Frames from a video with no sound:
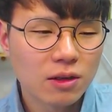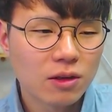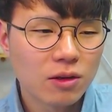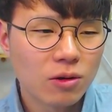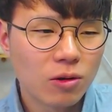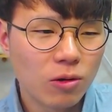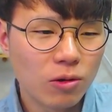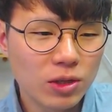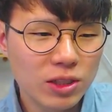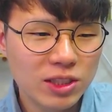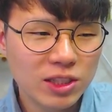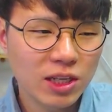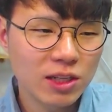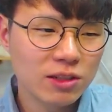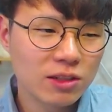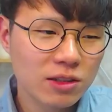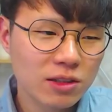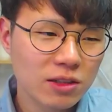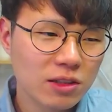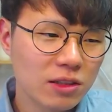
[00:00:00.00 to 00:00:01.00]
어, 이
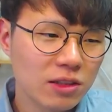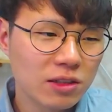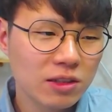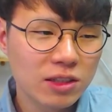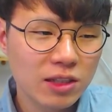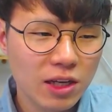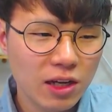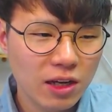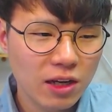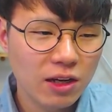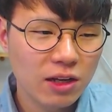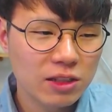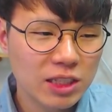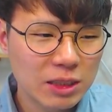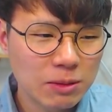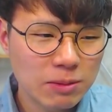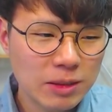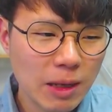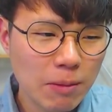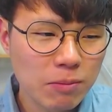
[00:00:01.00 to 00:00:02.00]
책은 이제
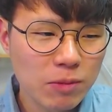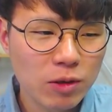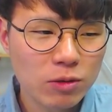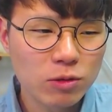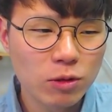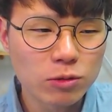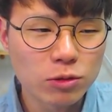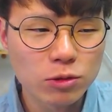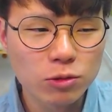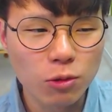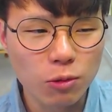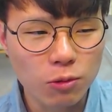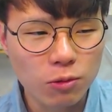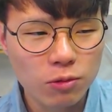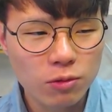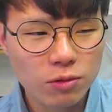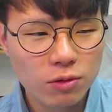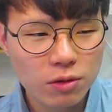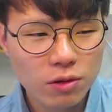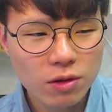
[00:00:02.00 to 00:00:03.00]
13년 연속
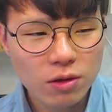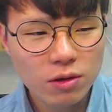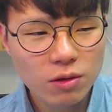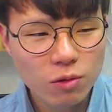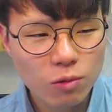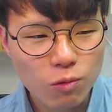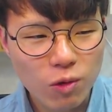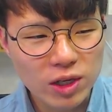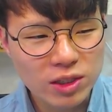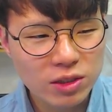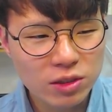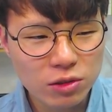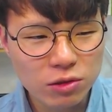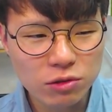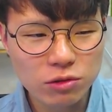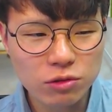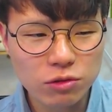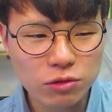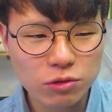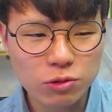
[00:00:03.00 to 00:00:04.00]

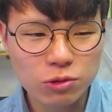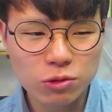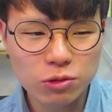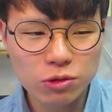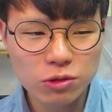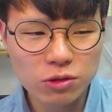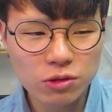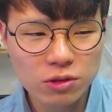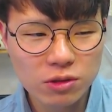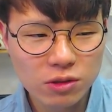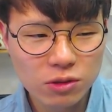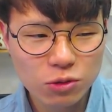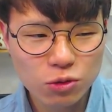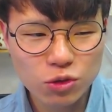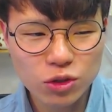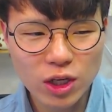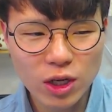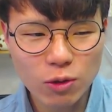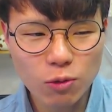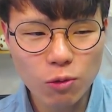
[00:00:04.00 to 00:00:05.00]
와튼 스쿨
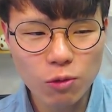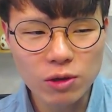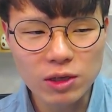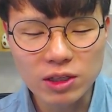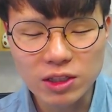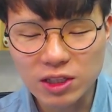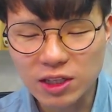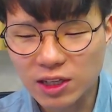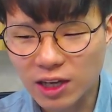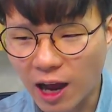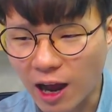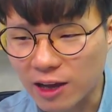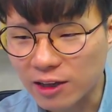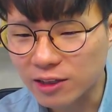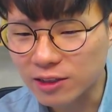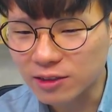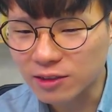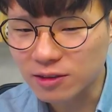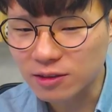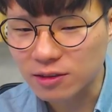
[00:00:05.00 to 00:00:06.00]
최고 인기
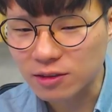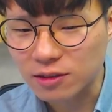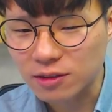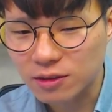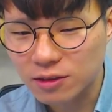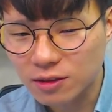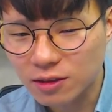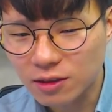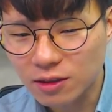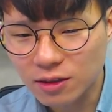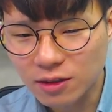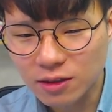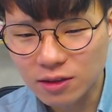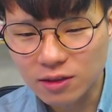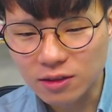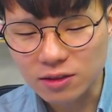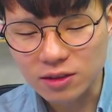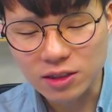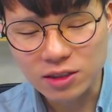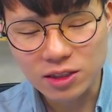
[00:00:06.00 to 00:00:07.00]
강의를
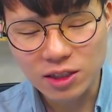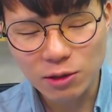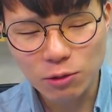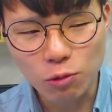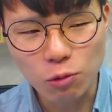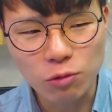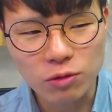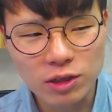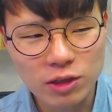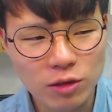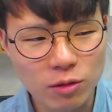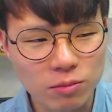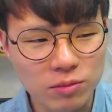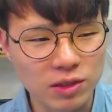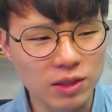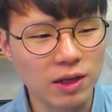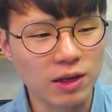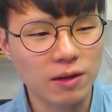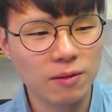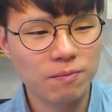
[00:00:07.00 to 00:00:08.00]
이제 책을 옮긴
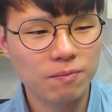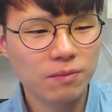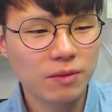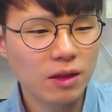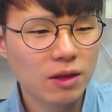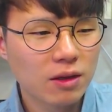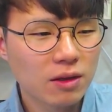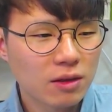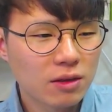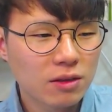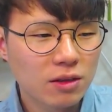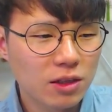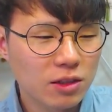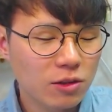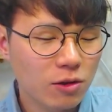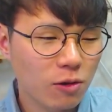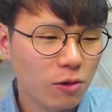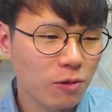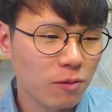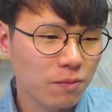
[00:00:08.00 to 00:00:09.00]
겁니다.
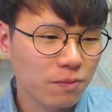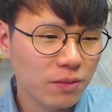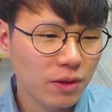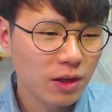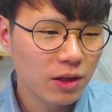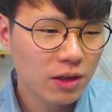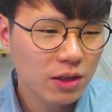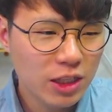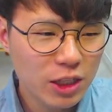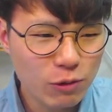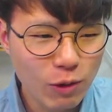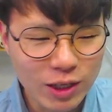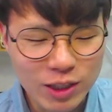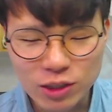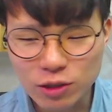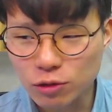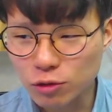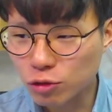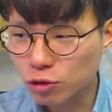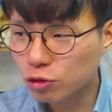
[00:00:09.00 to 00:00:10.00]
그래서
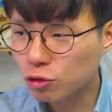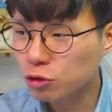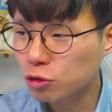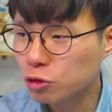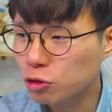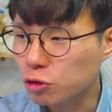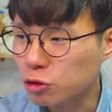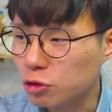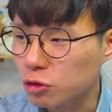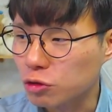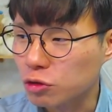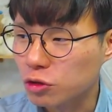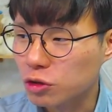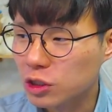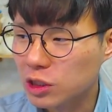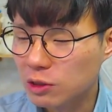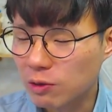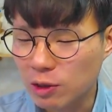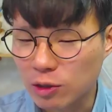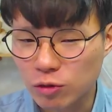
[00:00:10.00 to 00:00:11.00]
이왓튼 스쿨,
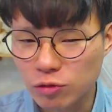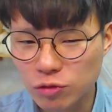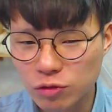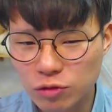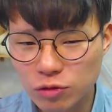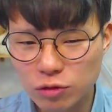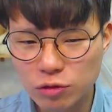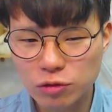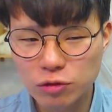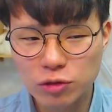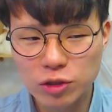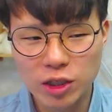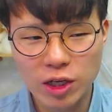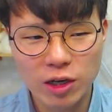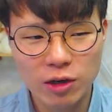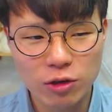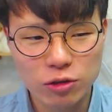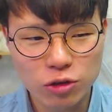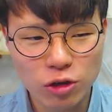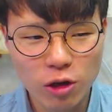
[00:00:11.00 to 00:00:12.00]
이왓튼 스쿨이라는
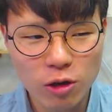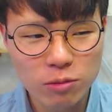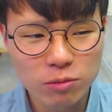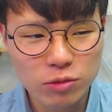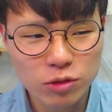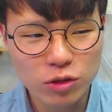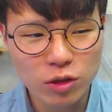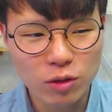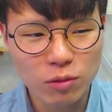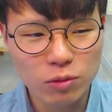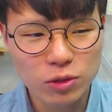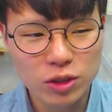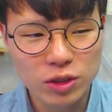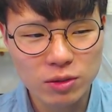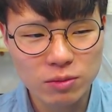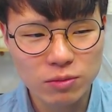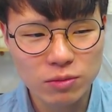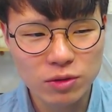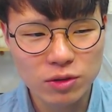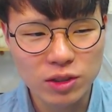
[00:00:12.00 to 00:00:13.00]
걸 처음
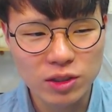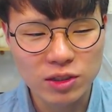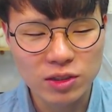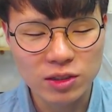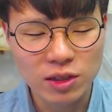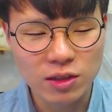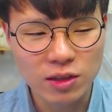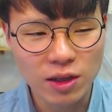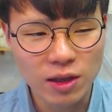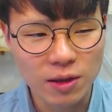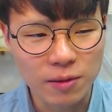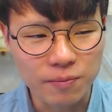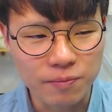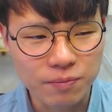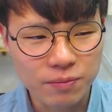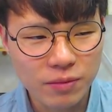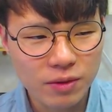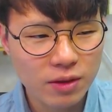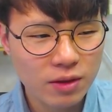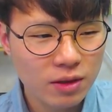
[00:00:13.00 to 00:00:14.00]
들어보시는 분들이 있을 텐데
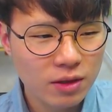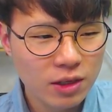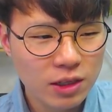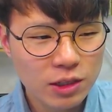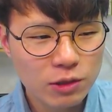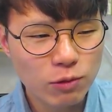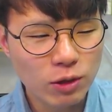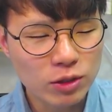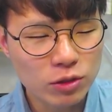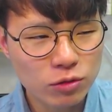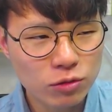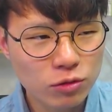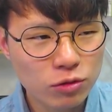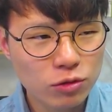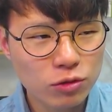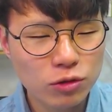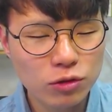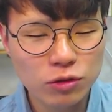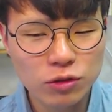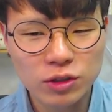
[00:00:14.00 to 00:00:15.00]
왓튼
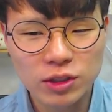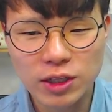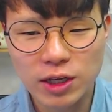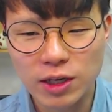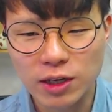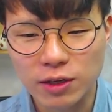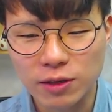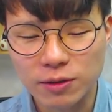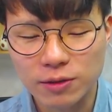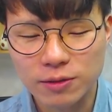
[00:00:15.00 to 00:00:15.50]
스쿨은 이제